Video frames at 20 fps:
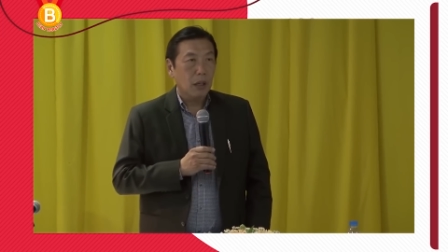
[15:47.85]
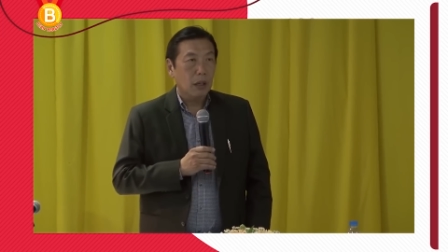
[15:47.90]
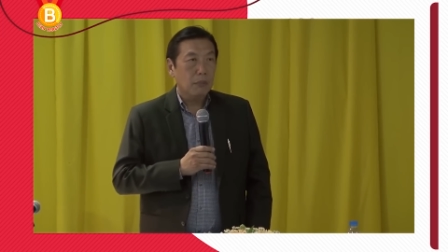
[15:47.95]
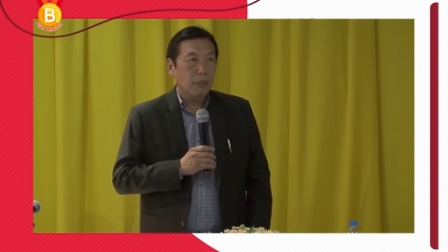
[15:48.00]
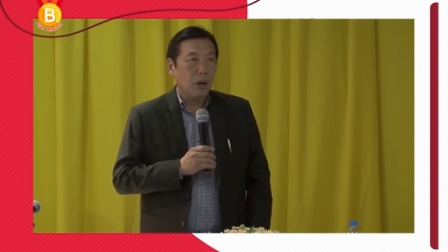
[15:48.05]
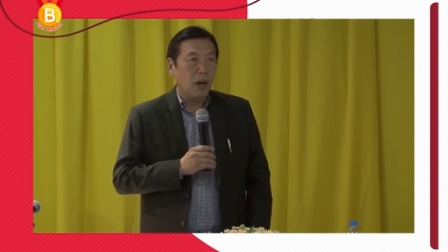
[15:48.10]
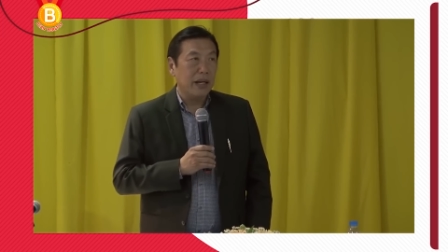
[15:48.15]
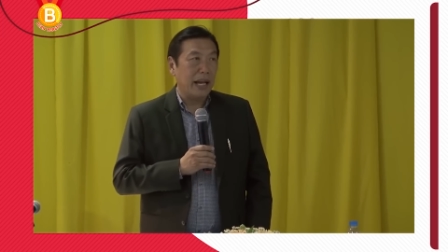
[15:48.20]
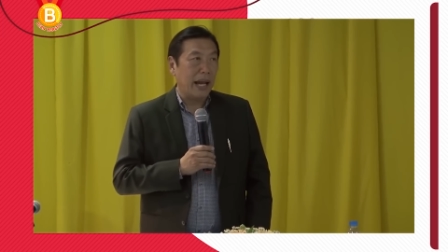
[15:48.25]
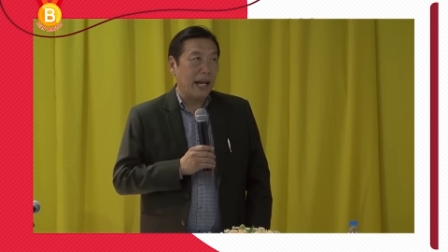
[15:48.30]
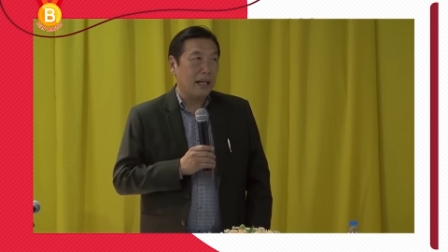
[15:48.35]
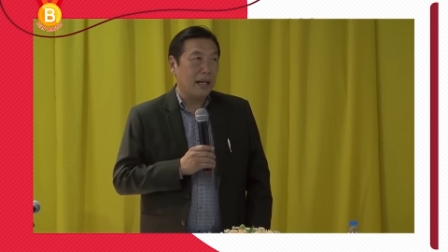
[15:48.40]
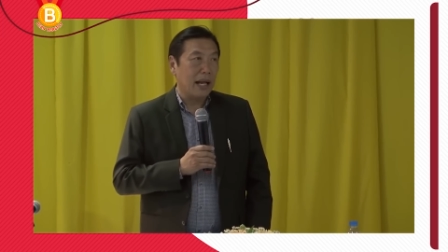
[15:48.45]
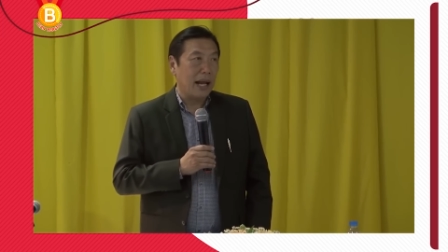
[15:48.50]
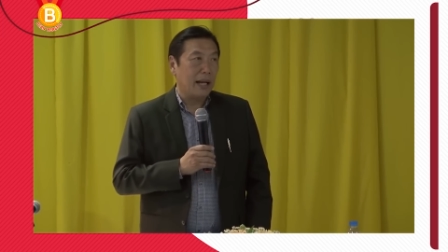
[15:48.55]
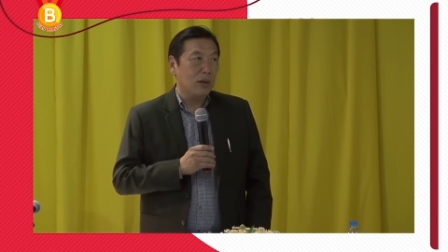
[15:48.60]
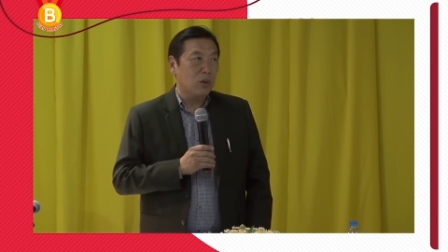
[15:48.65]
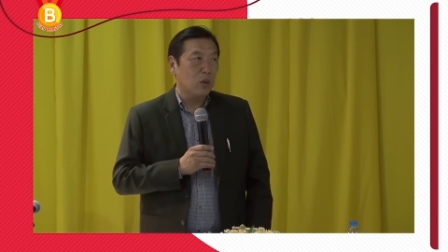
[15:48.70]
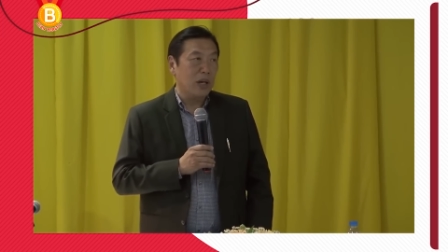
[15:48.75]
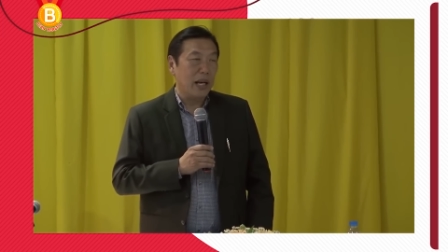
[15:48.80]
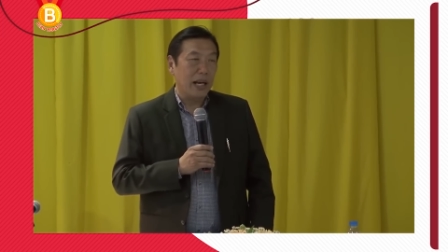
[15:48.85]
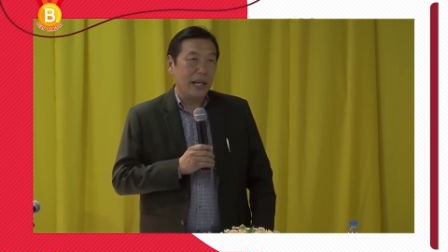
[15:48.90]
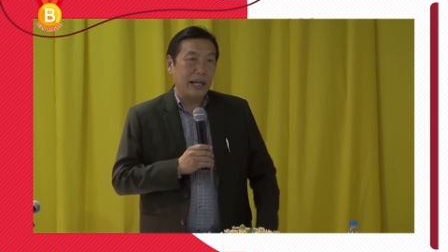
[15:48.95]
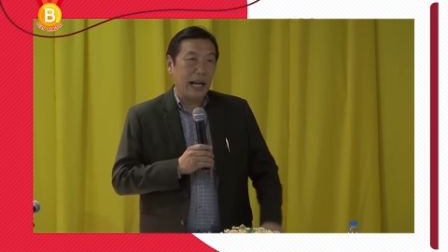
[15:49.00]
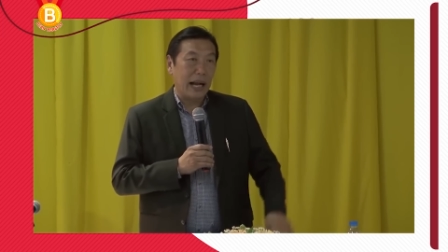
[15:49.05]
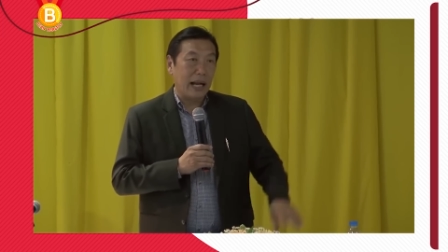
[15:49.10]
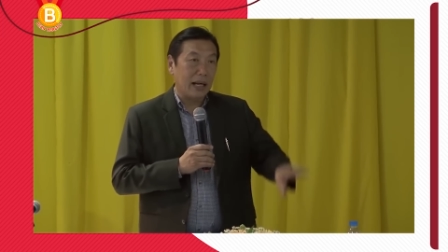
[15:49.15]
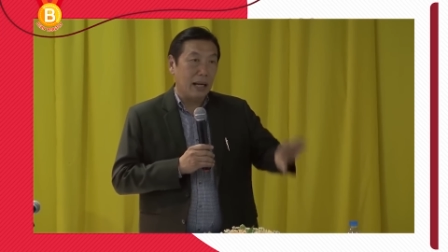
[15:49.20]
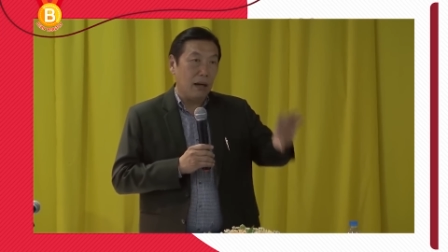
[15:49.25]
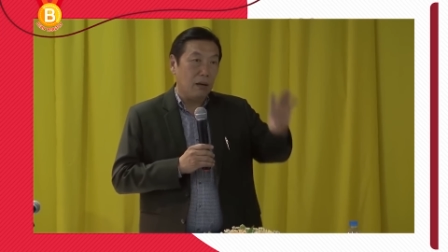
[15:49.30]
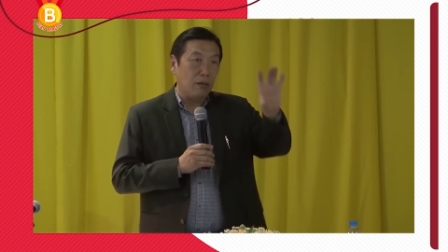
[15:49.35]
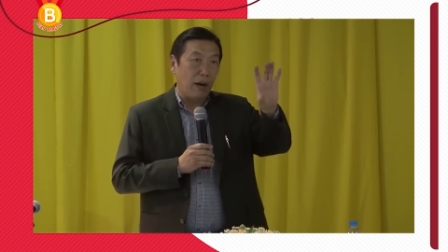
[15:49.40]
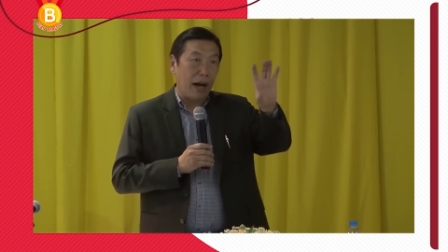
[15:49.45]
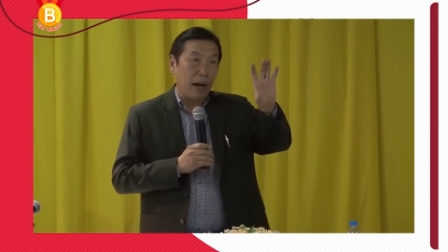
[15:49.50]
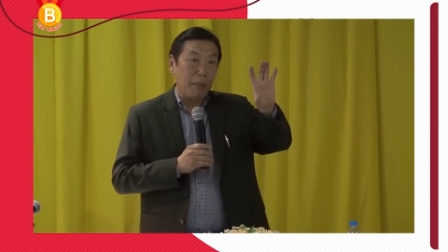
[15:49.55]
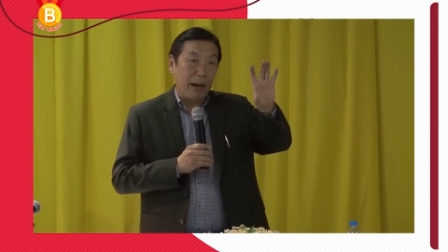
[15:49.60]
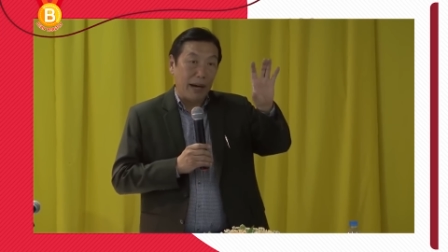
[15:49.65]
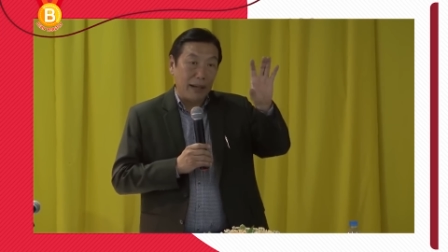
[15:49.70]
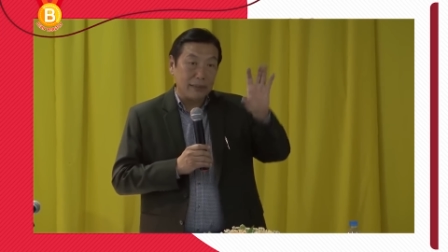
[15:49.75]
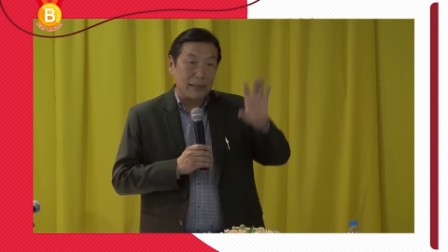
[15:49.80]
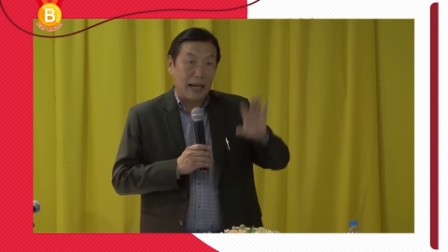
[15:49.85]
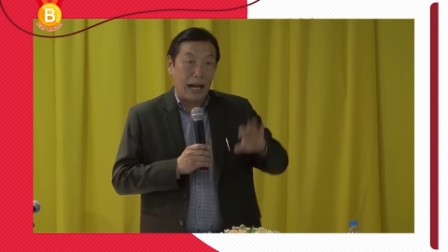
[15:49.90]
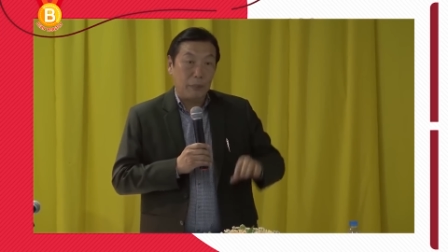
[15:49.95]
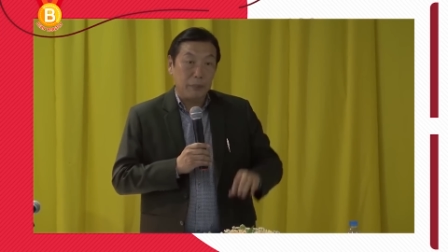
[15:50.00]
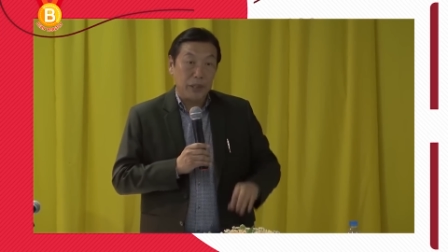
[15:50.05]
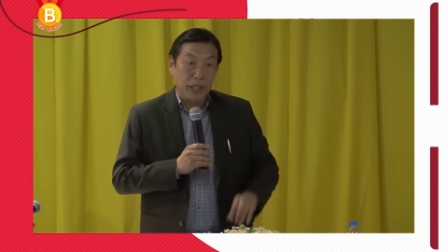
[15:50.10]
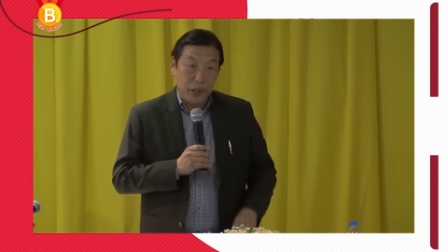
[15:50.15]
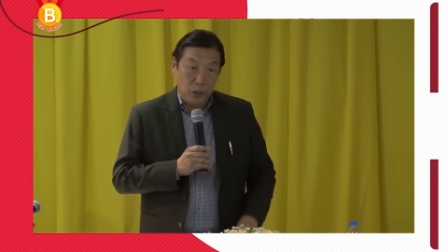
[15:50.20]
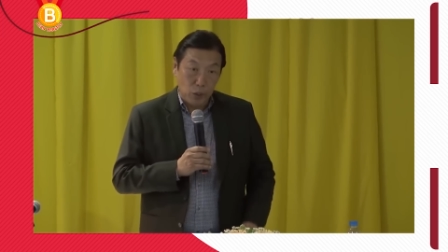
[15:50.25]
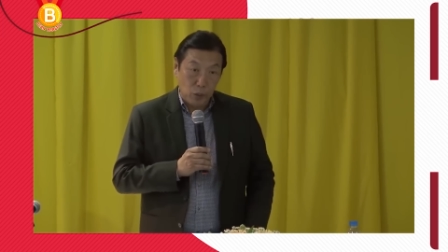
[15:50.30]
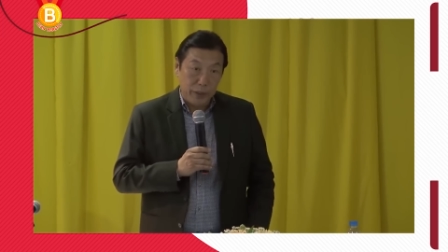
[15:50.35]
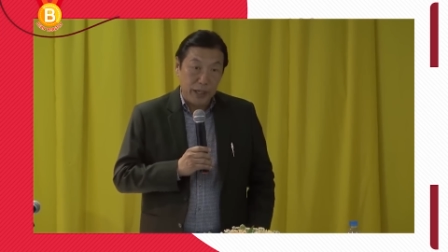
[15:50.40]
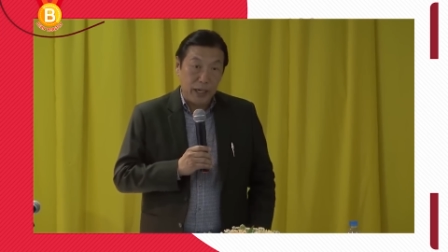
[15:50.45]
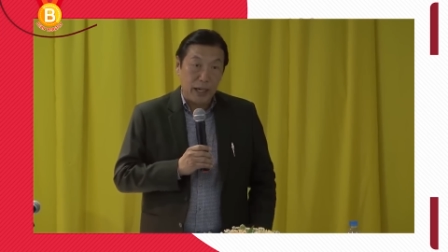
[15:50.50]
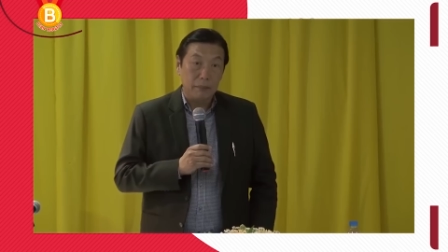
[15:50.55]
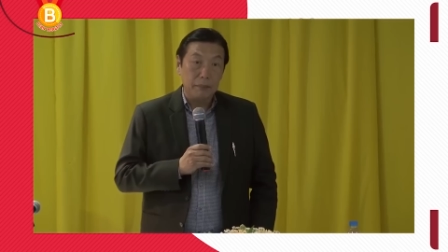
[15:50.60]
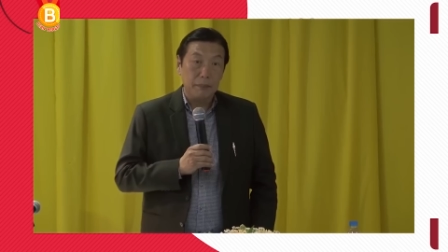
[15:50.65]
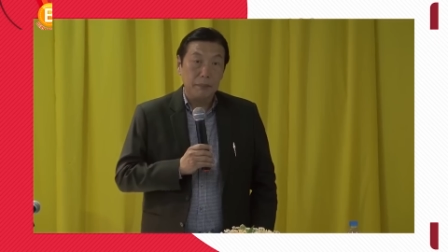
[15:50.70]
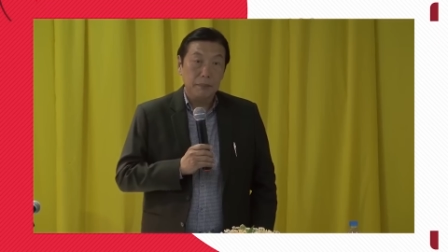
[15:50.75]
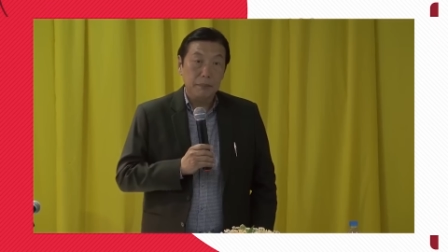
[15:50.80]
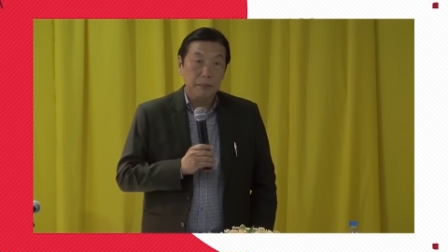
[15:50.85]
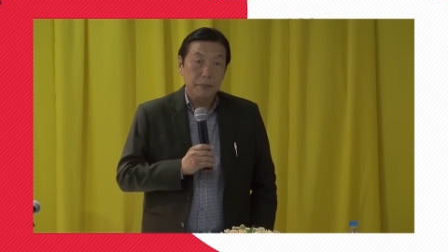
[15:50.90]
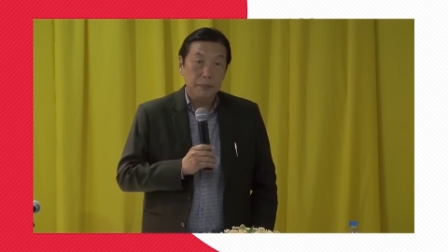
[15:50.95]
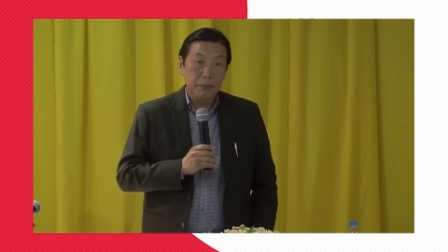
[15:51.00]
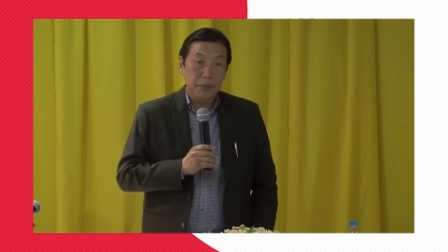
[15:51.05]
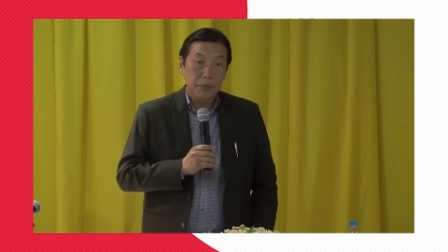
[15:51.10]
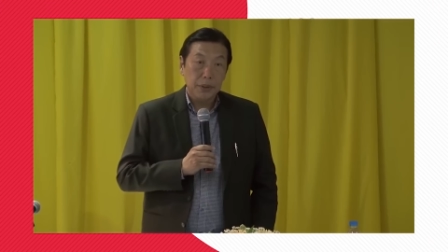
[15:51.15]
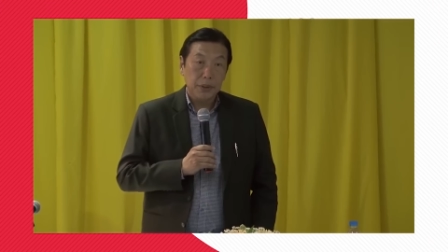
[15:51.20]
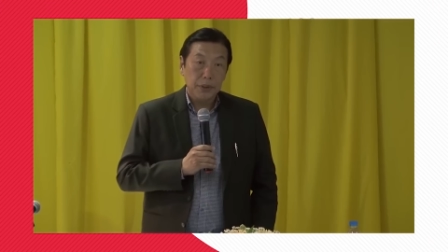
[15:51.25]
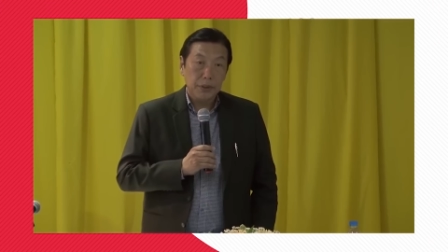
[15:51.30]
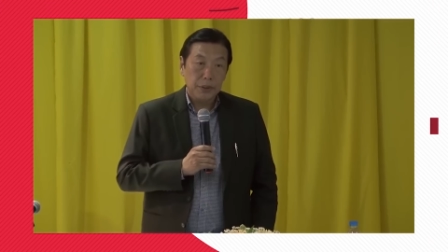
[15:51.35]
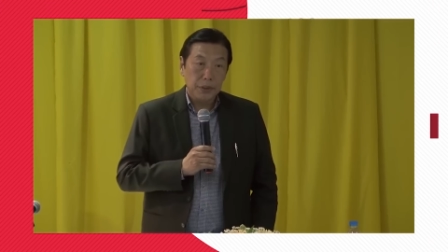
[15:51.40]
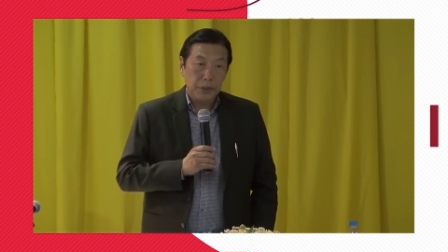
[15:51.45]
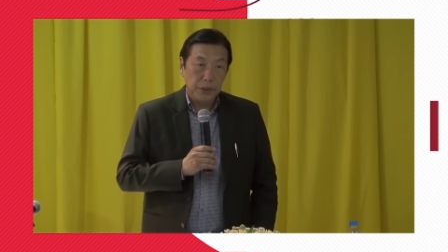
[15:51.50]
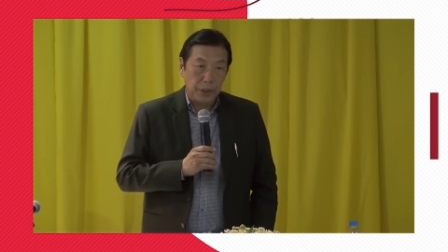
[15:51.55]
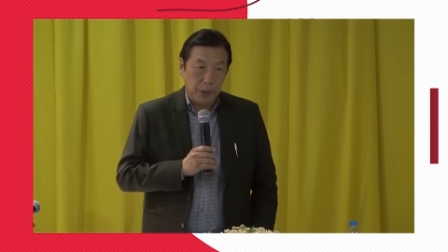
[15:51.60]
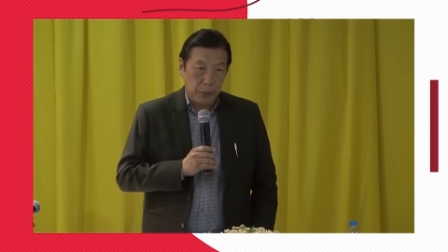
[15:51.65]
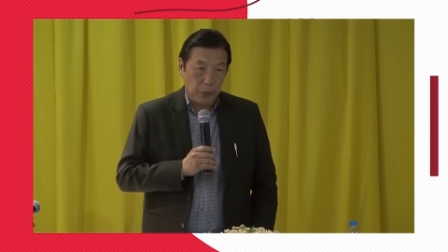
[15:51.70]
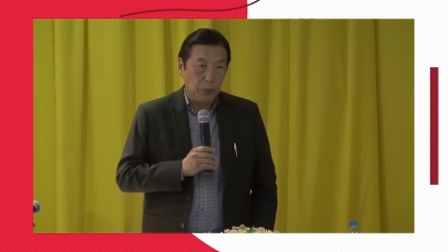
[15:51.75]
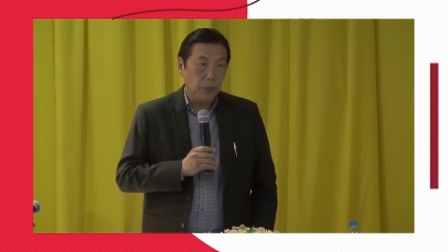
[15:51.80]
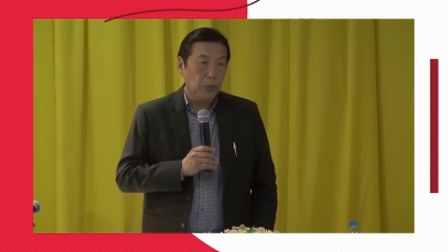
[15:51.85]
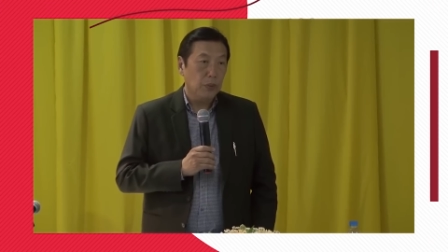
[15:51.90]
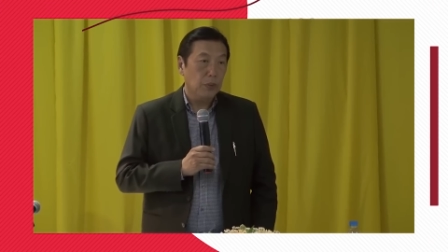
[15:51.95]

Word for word: พอแงนหน้าดูนาฬิกาข้างขวาบ่ายสามนี่หิวไหมครับหิว